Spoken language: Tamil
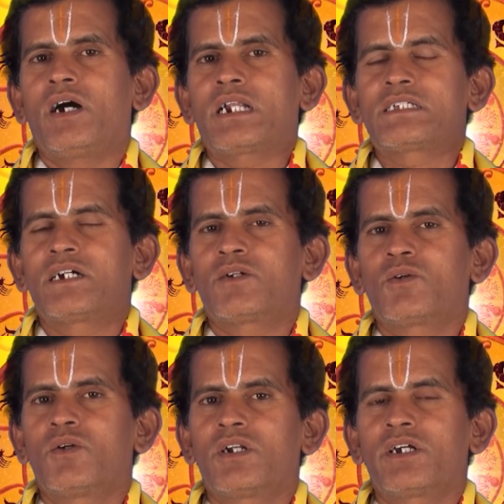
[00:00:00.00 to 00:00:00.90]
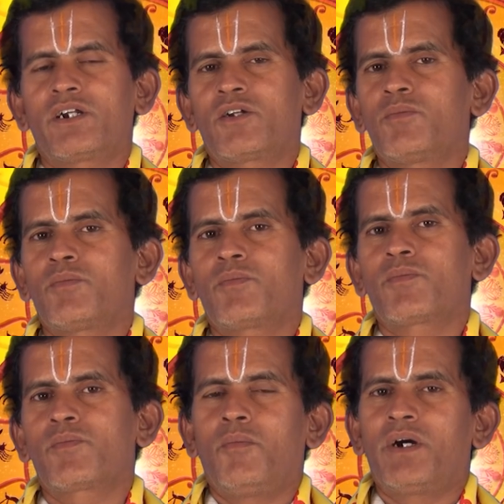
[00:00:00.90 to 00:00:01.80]
அரசு அனுகூலங்கள் கெட்டும்
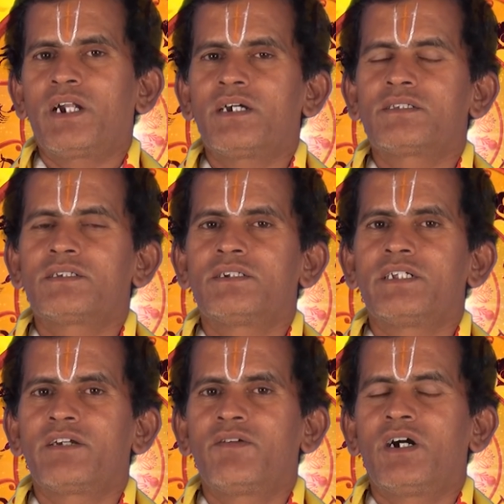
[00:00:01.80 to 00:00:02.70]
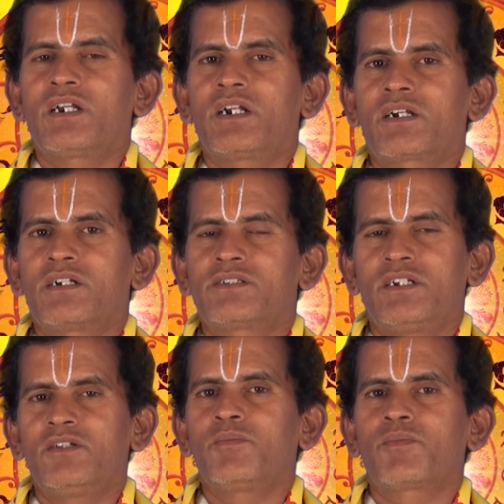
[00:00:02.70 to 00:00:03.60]
மனசு நிறைவாக நாட்கள்
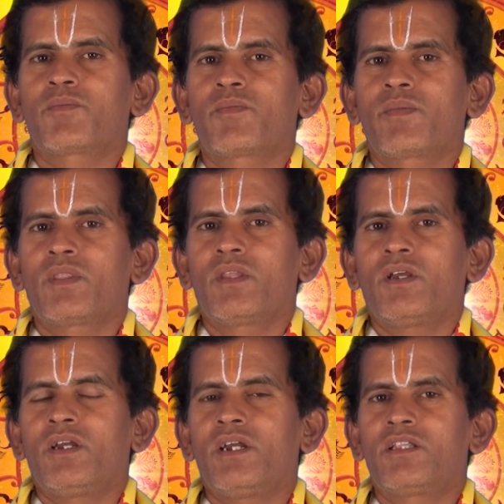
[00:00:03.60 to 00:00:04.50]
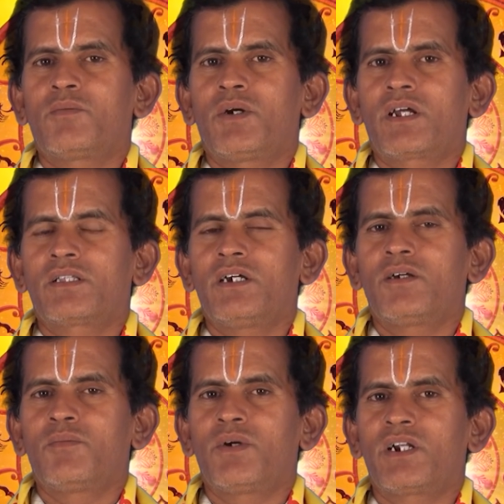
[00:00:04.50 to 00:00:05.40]
செல்லும் எதிர்பாராத
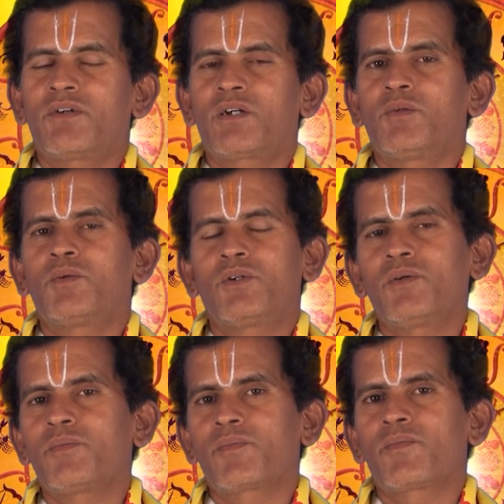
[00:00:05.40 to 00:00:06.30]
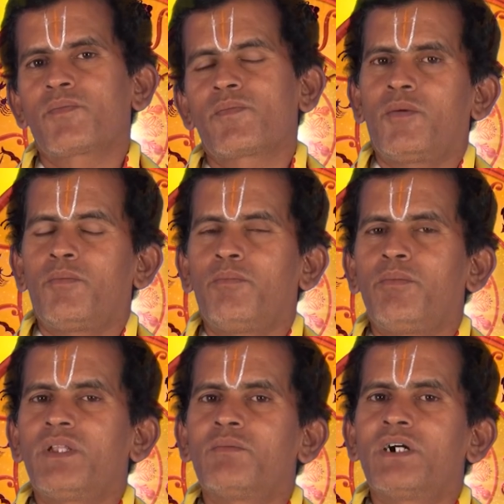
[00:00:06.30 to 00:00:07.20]
பணவரவும் உண்டு
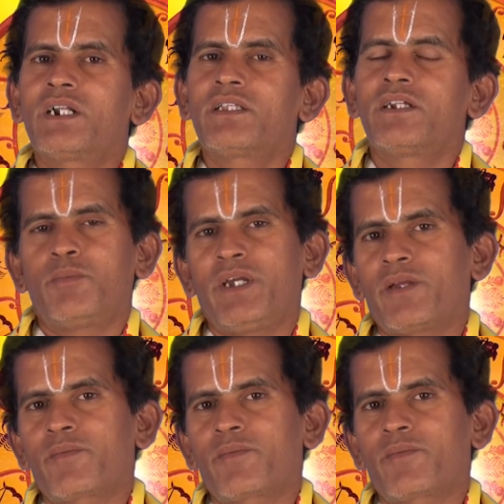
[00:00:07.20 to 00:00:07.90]
மிதமான தினமே